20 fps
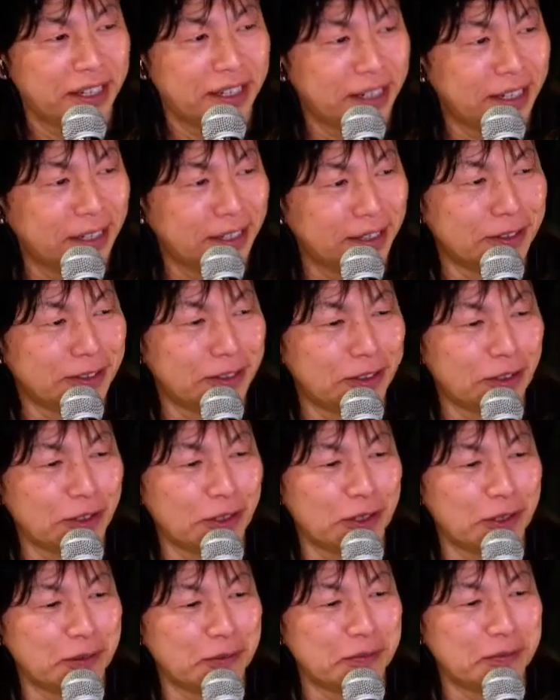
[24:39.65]
うん、ちょっ
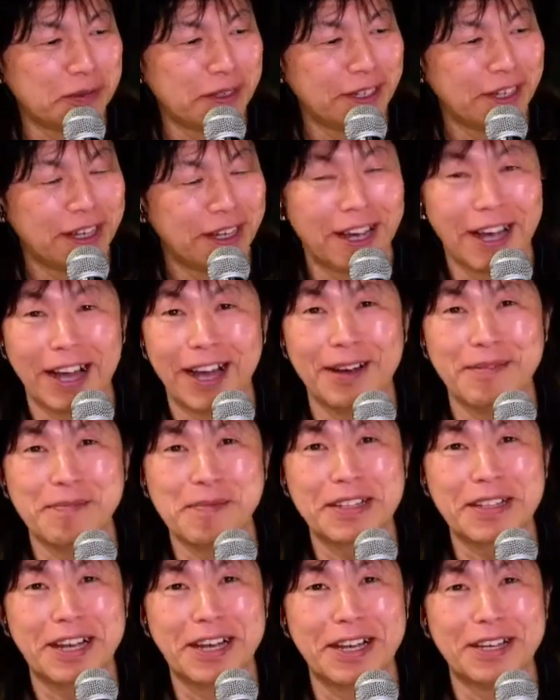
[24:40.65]
と、
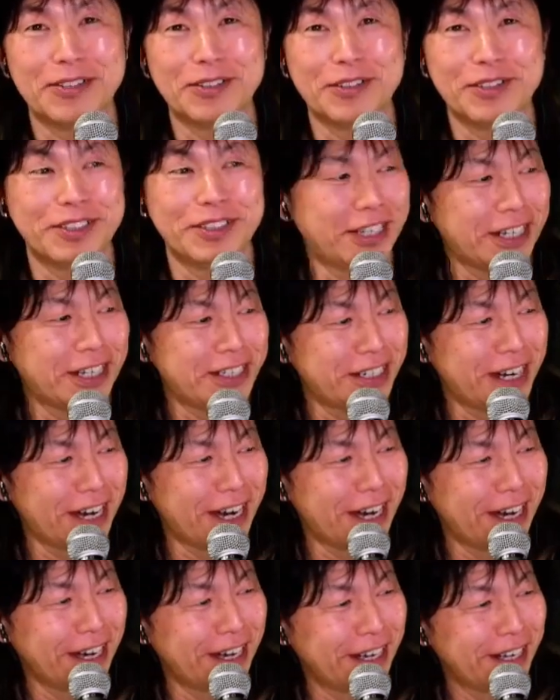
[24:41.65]
また
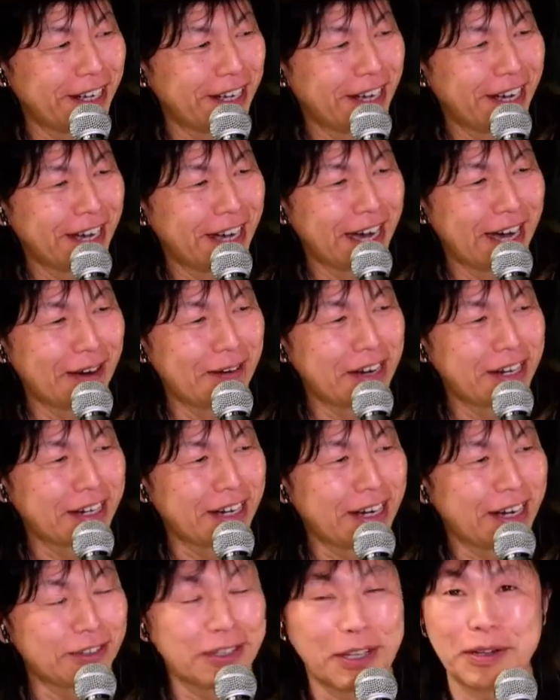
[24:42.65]
近々会わん
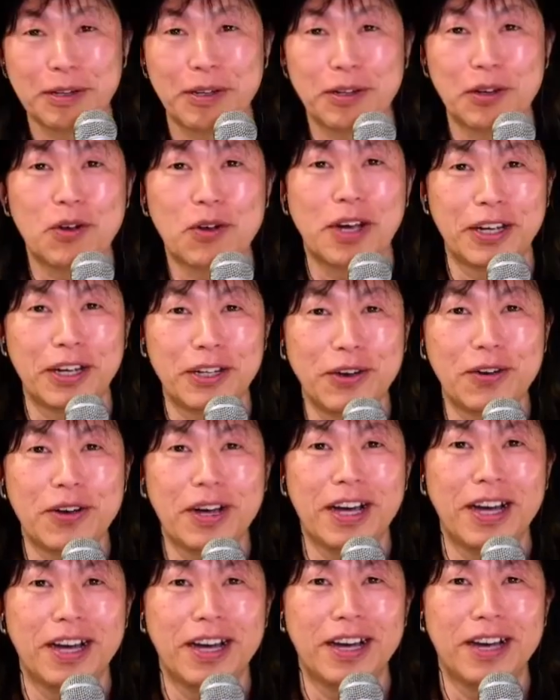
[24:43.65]
か。ほんで4日、4
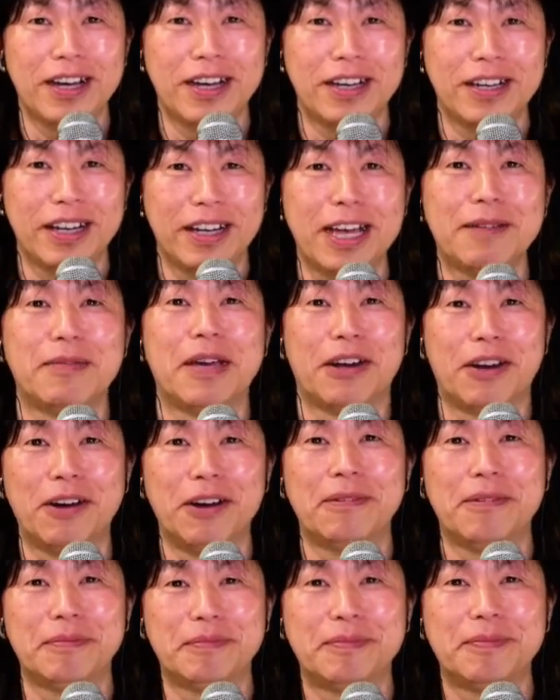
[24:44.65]
日ライブや
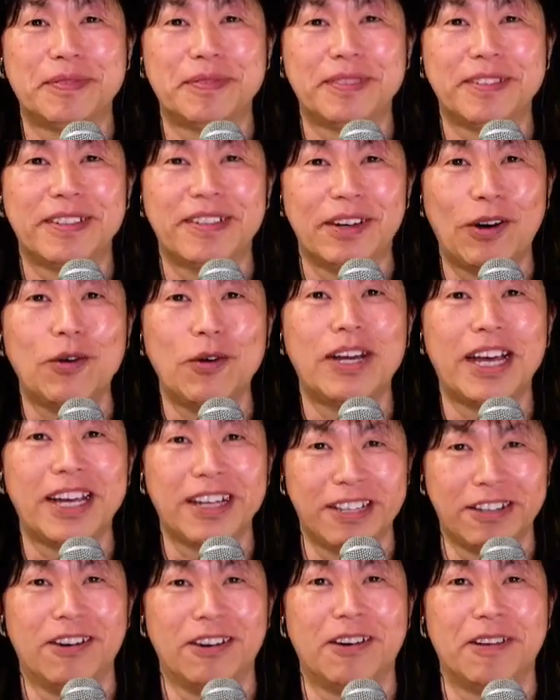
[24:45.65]
ろ
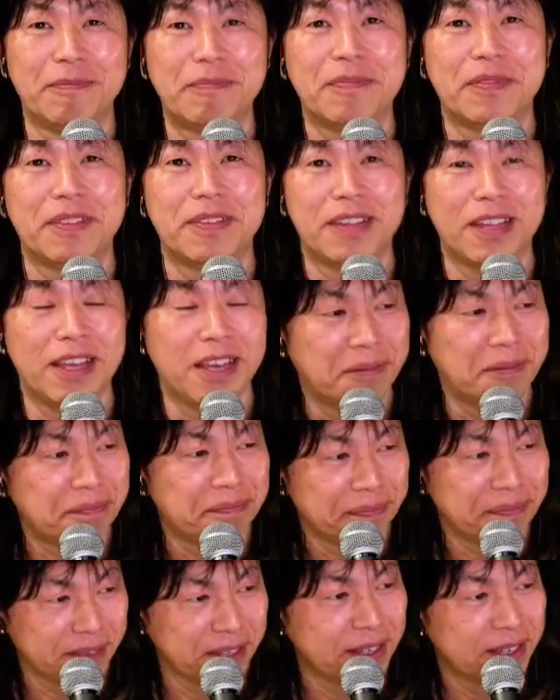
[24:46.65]
オンラインの。ね。
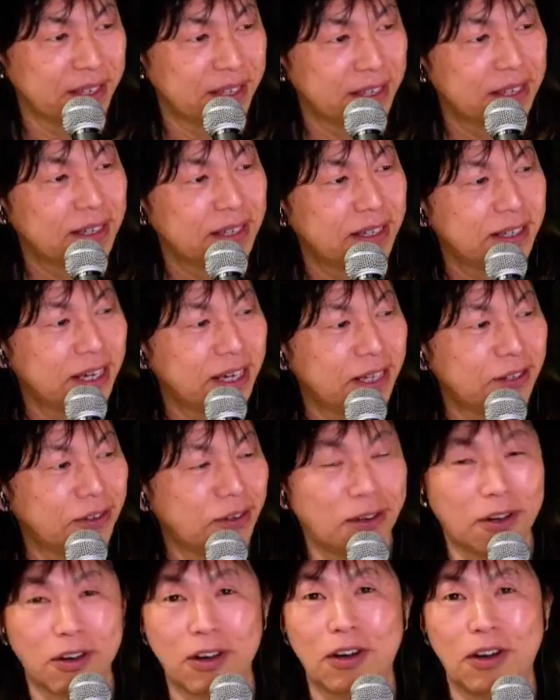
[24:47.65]
あ
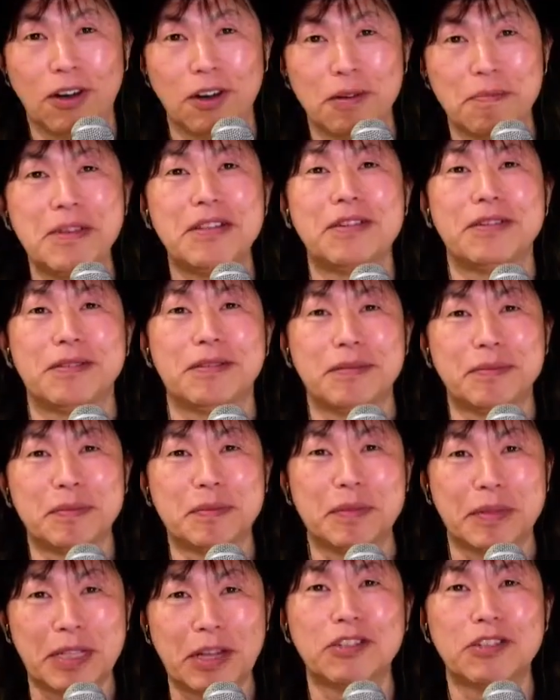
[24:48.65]
のー、見る、
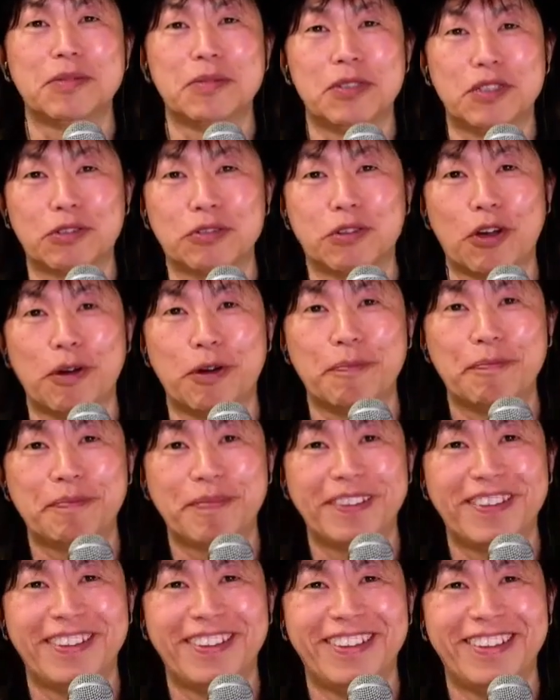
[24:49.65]
楽しみにしとくよ。
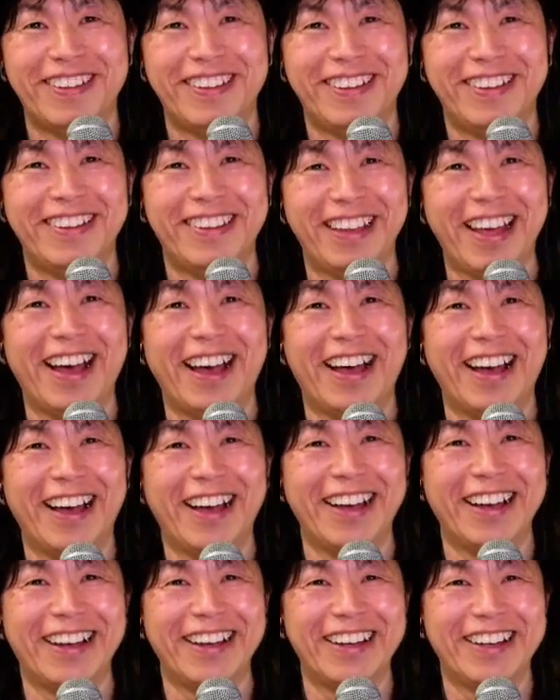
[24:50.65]
ね。
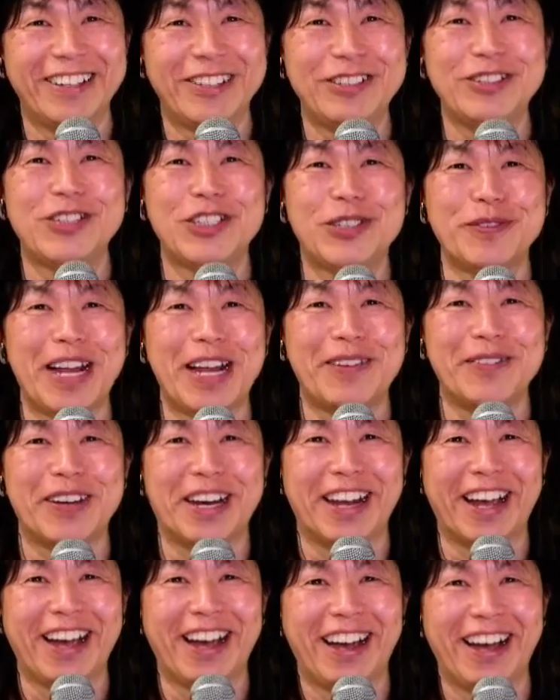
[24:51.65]
YouTube ライブか
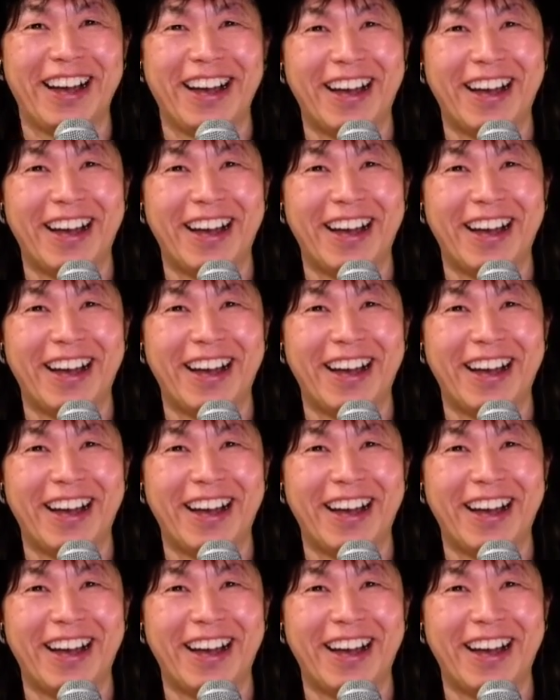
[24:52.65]
な。